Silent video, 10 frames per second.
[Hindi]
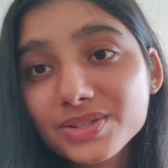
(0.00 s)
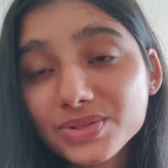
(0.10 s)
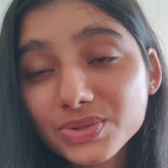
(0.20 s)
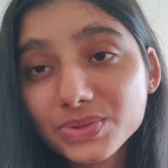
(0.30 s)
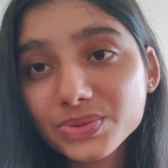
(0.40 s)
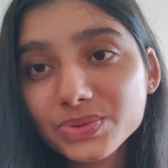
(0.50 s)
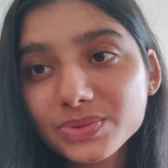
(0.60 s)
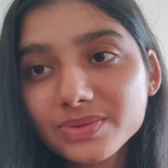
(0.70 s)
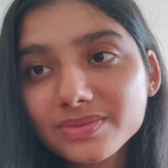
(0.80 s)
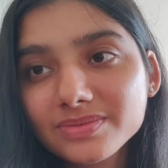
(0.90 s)
सो
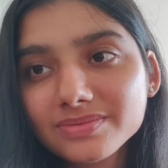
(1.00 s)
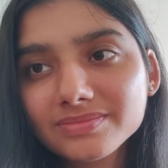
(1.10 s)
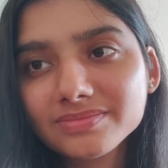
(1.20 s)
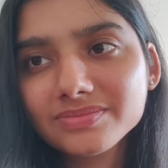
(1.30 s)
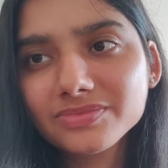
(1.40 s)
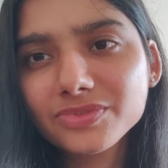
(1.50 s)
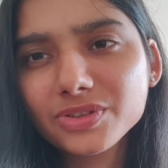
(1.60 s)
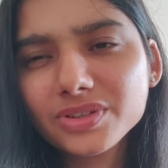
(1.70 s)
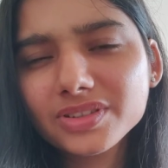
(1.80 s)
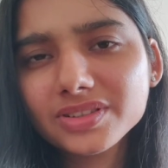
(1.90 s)

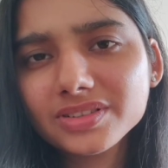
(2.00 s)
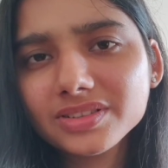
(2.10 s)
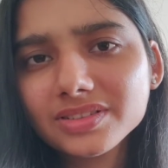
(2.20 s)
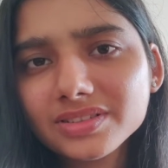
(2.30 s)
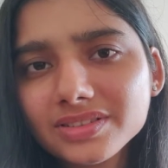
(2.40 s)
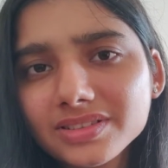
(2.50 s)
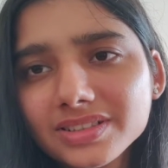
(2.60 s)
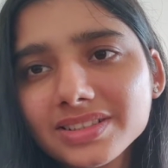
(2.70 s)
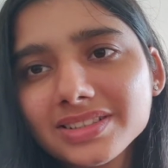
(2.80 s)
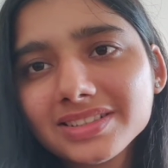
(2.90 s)
फॉर
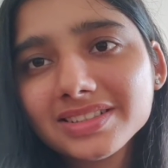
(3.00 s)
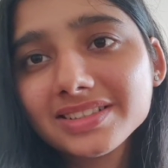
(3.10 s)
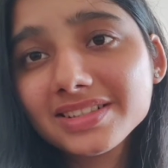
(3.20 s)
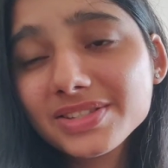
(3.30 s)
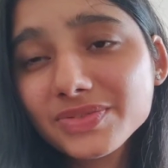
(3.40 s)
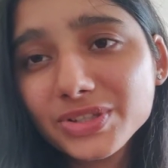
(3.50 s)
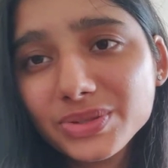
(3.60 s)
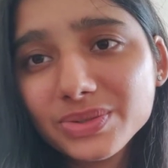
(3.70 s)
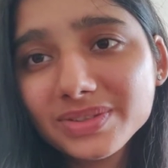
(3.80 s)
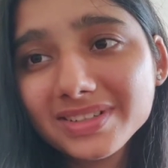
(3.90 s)
दिस
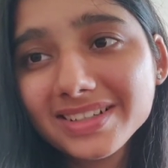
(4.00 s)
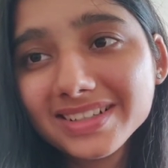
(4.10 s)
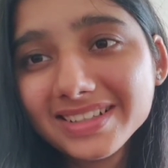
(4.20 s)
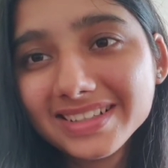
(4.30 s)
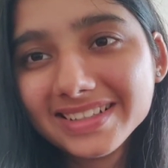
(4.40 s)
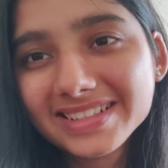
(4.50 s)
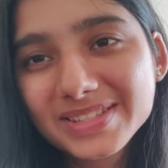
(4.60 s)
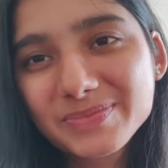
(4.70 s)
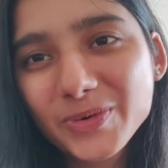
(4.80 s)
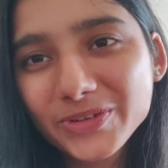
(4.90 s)
वीडियो दिस
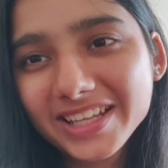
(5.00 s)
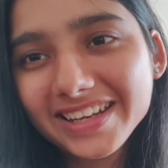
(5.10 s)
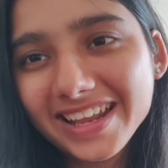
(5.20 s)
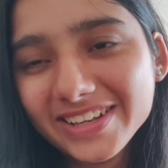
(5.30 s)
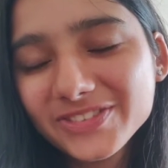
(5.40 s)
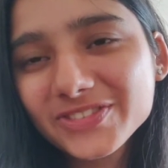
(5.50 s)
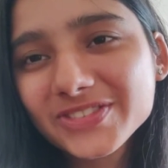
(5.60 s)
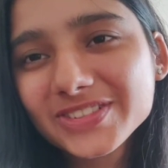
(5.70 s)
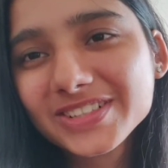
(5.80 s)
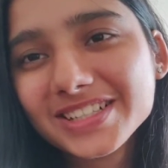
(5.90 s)
इज़ मोर देन एनफ
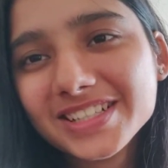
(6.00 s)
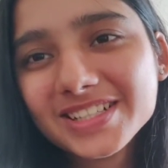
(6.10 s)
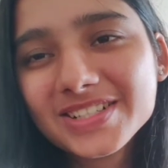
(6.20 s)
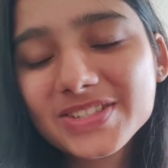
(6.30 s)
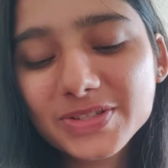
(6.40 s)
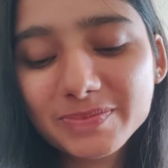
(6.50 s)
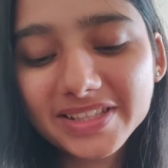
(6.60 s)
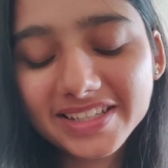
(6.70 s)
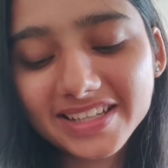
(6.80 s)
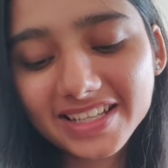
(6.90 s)
सो
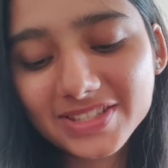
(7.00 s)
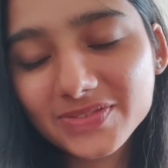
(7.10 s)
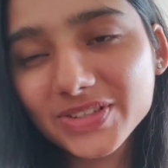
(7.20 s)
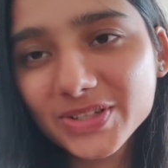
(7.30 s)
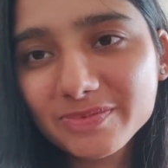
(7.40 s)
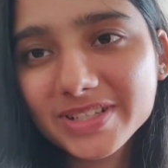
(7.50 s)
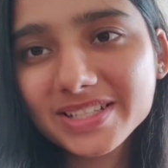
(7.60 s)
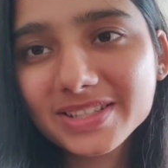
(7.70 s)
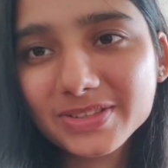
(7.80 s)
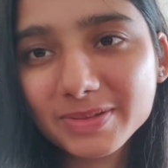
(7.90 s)
मिलते हैं नेक्स्ट वीडियो में
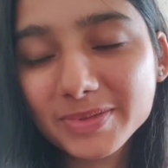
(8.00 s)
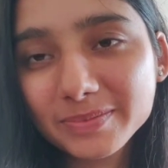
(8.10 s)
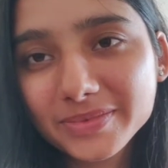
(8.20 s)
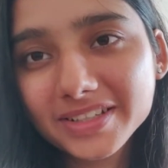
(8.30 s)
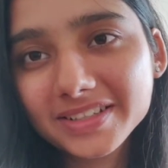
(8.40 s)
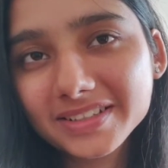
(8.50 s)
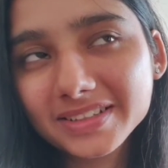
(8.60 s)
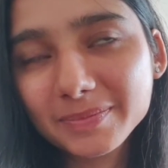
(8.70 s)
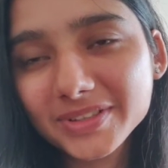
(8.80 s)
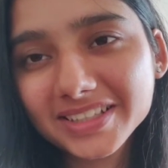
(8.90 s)
तो तब तक
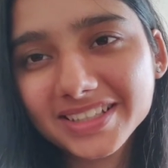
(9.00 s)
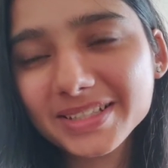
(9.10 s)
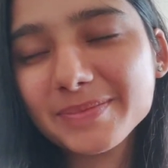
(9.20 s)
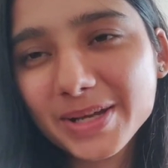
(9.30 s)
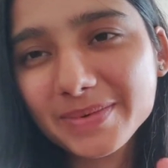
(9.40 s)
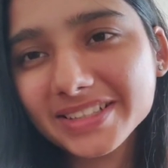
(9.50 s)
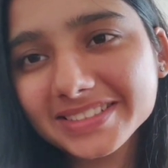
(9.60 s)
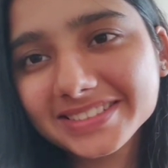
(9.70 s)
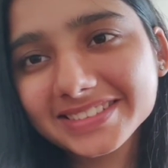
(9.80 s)
तब तक के लिए बाय बाय